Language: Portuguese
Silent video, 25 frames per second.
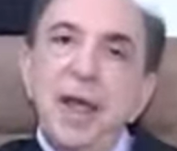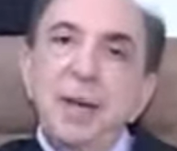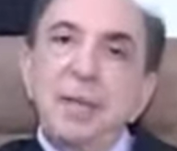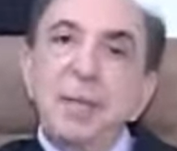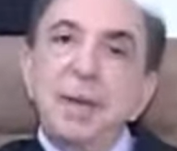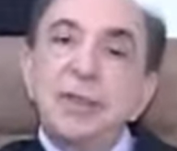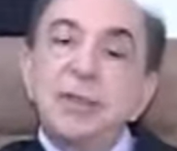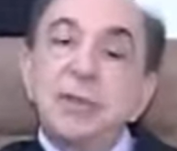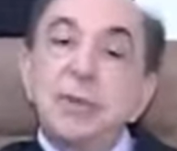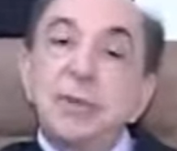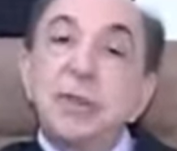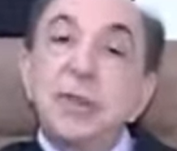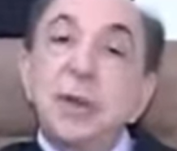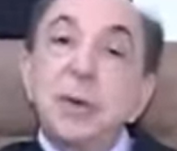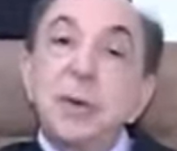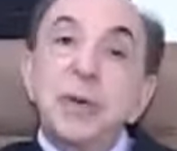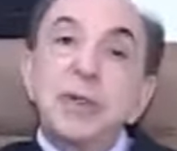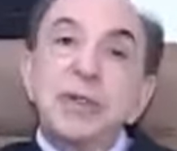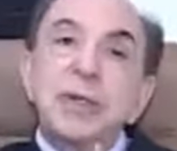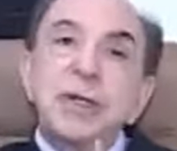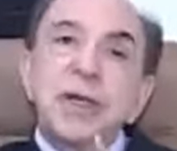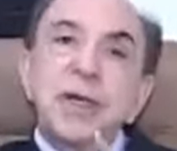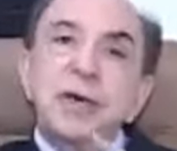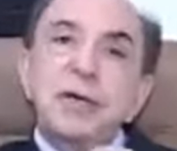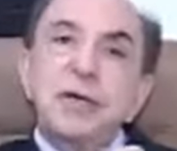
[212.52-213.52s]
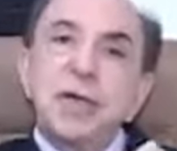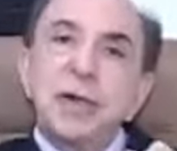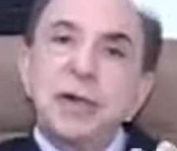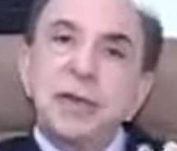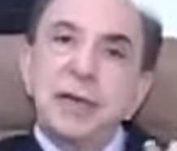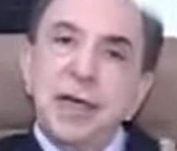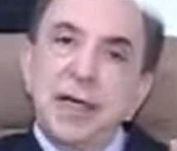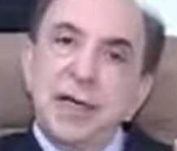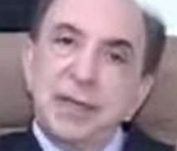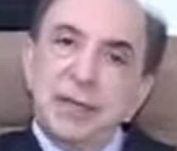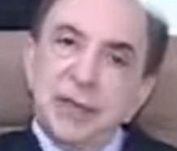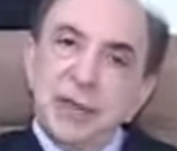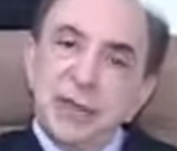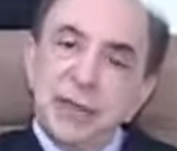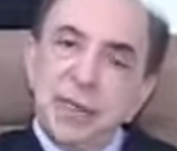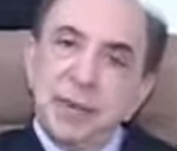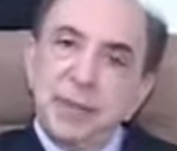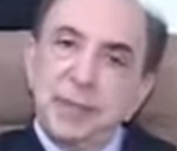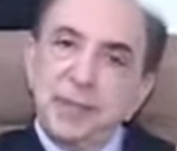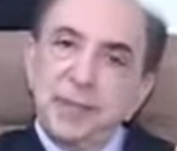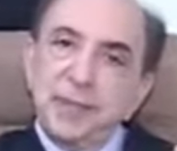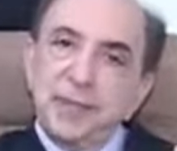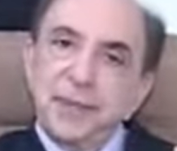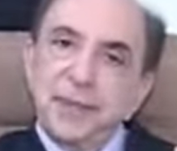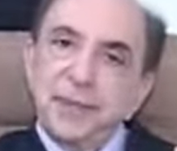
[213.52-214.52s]
Mas tem outra coisa que é fantástica,
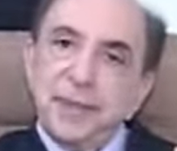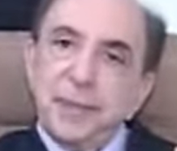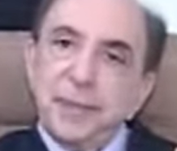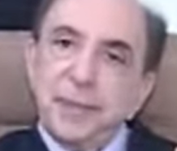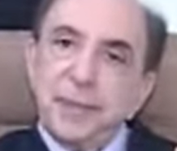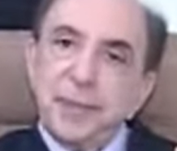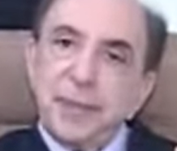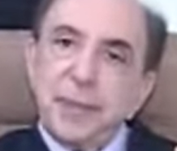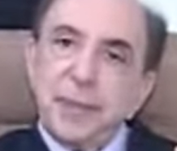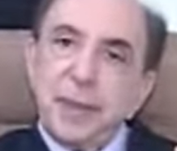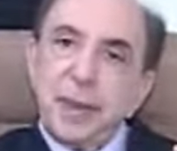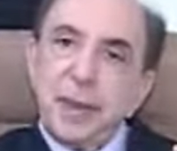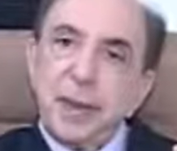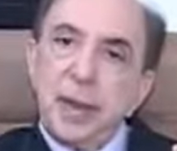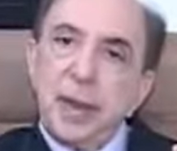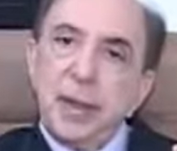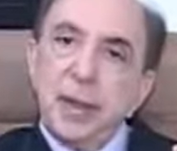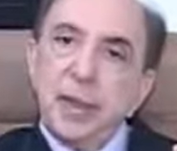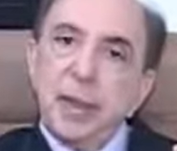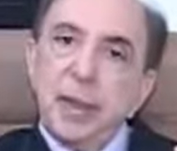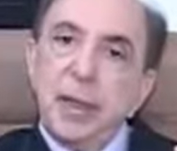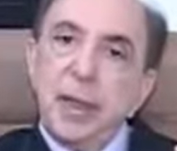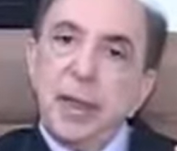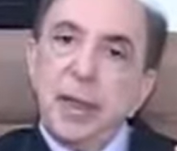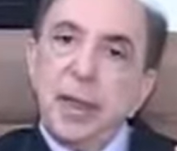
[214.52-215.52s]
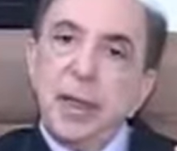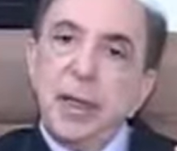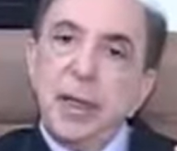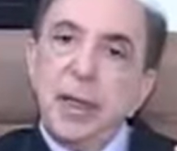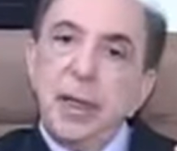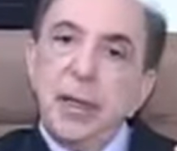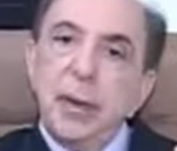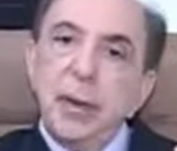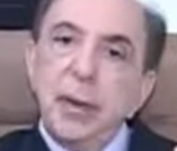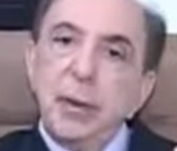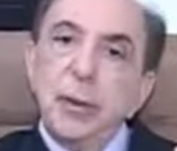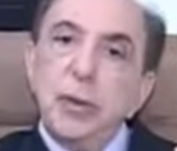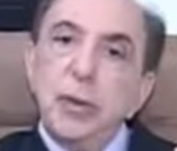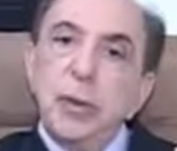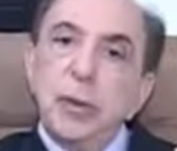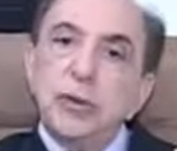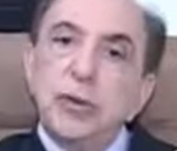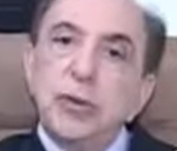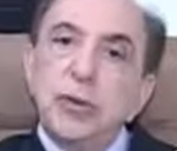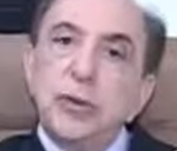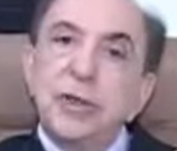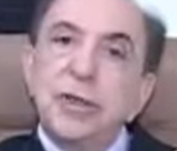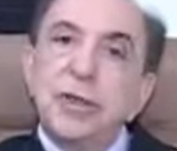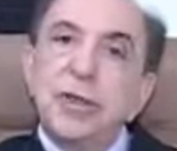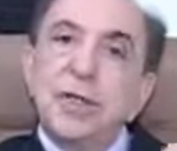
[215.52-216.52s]
que é o
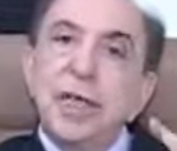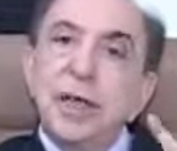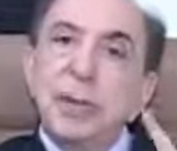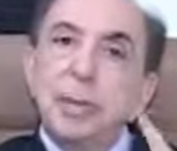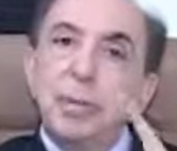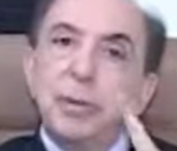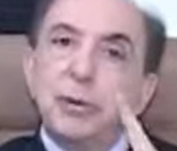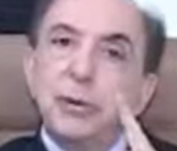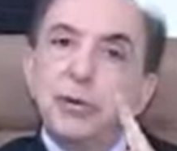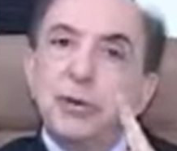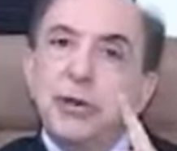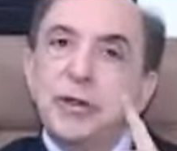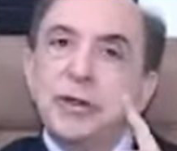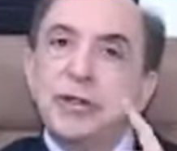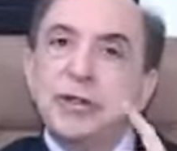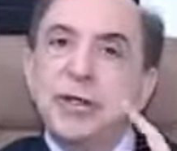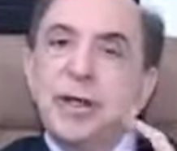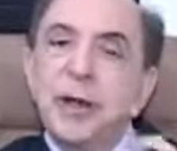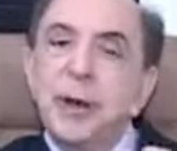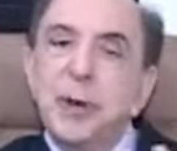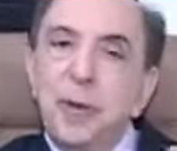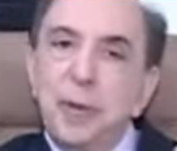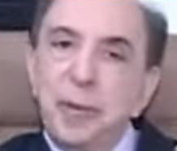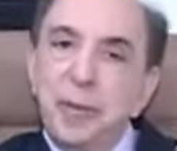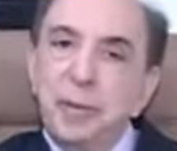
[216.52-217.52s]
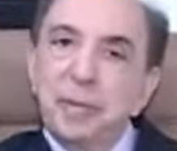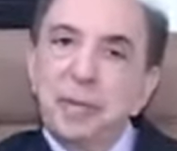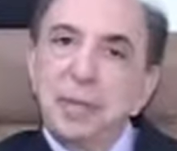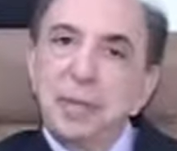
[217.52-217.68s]
nosso tempo social.